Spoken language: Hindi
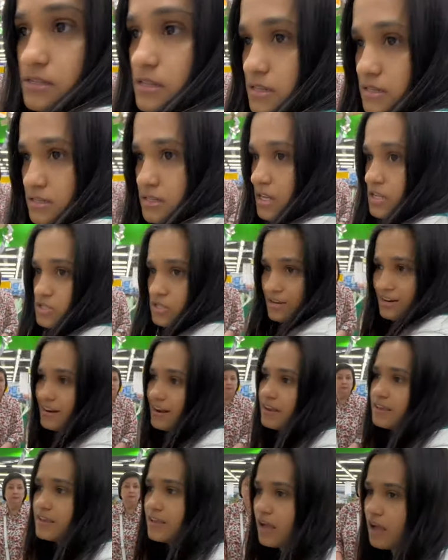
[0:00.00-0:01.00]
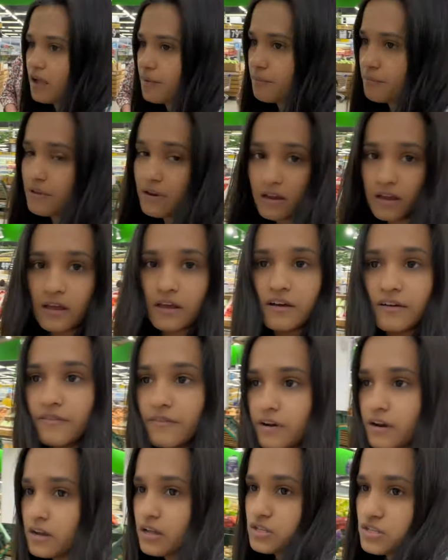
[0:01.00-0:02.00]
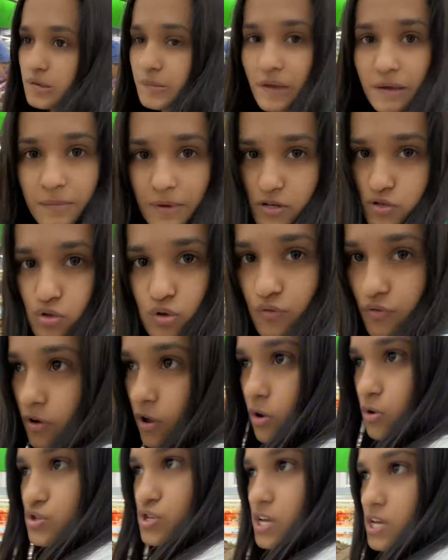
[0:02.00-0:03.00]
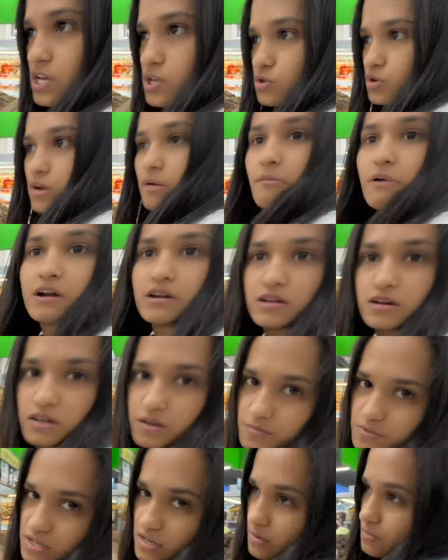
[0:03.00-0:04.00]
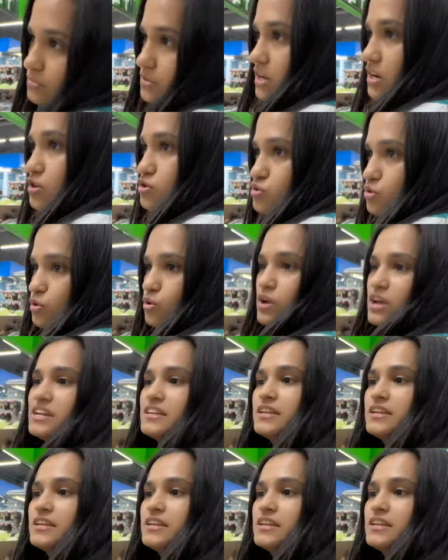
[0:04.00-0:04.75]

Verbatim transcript: सस्ता चल रहा है यहाँ पर वरना जब एक बार स्नोफॉल हो जाएगी तो टमाटर कम से कम डेढ़ सौ के